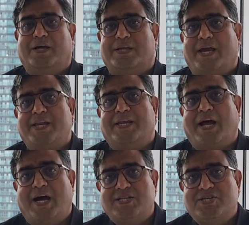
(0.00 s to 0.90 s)
यानी
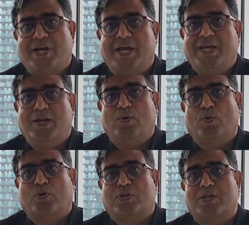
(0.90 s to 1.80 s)
राजशाही
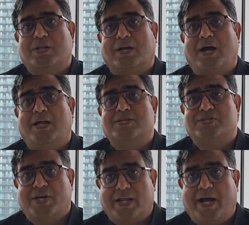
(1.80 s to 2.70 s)
लोकतंत्र का
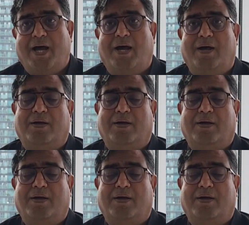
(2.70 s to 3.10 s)
चेहरा